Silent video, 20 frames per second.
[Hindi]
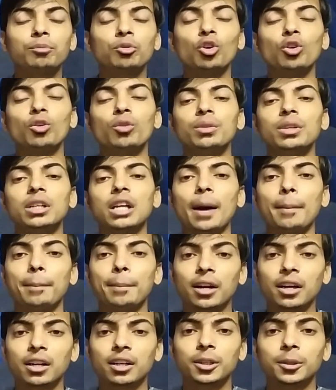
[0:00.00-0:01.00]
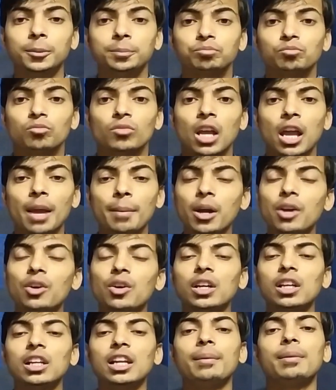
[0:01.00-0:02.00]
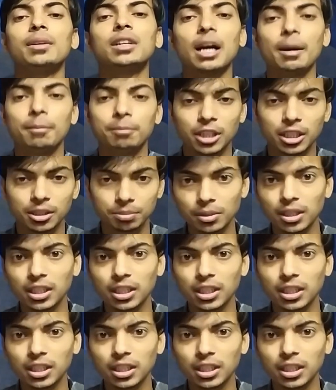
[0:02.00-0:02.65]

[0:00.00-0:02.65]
को भी यहाँ पर एम आई वाई इलेवन का अपडेट